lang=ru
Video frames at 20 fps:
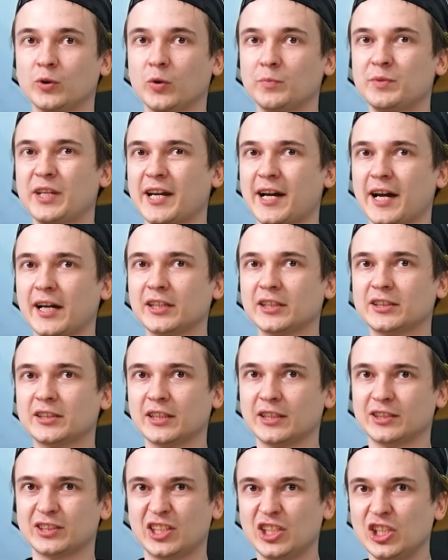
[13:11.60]
Но мне
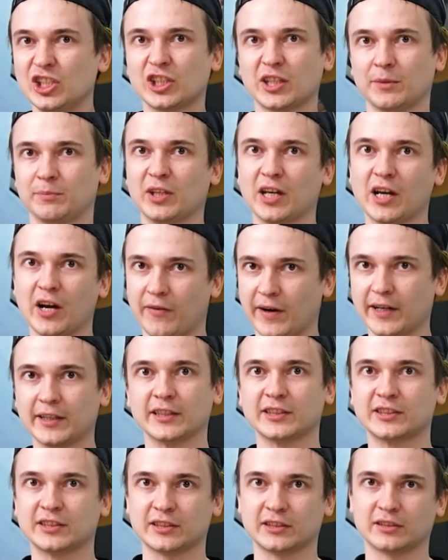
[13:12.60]
кажется, слишком
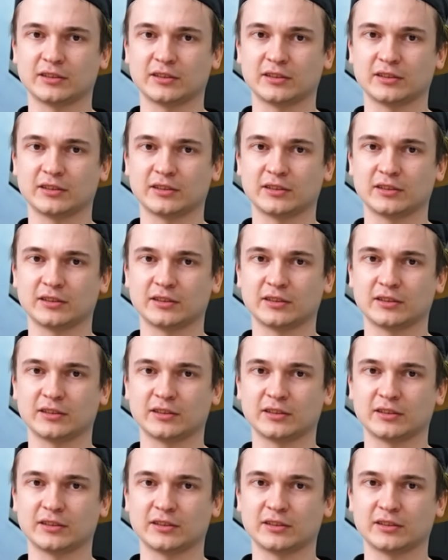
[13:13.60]
многовато